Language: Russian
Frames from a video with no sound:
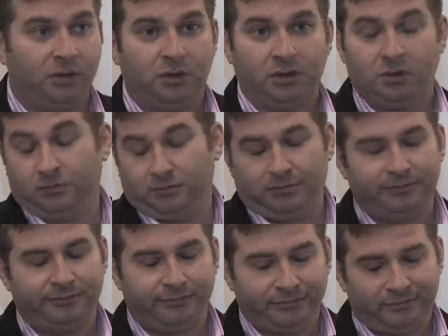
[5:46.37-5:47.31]
э,
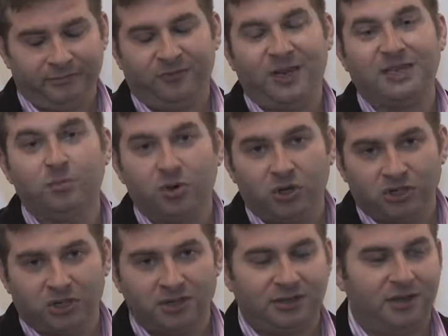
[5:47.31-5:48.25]

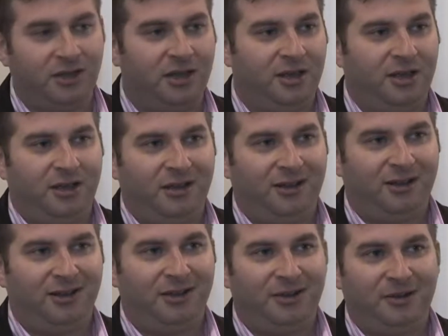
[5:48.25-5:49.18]
возможность
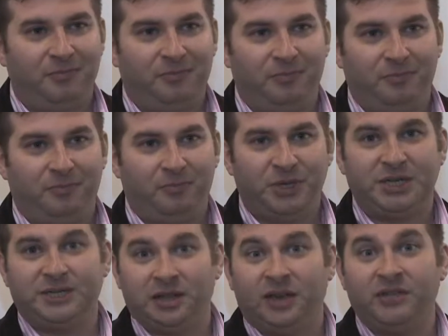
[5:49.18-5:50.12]
э,
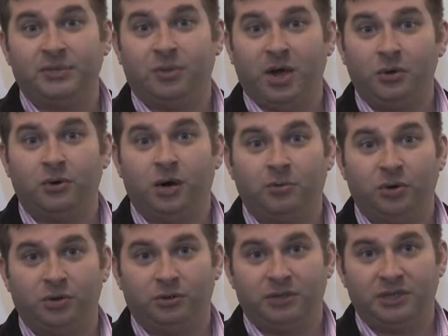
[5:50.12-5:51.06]
представить мою
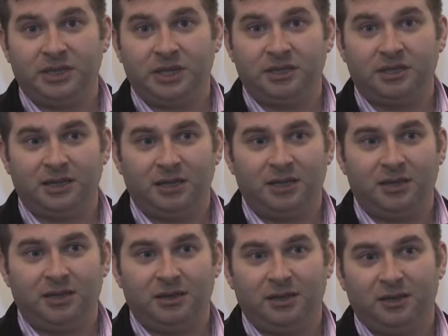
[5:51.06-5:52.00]
работу здесь
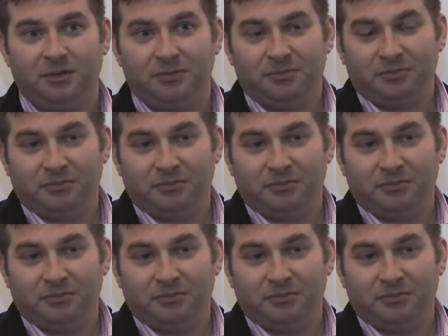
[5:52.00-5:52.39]
и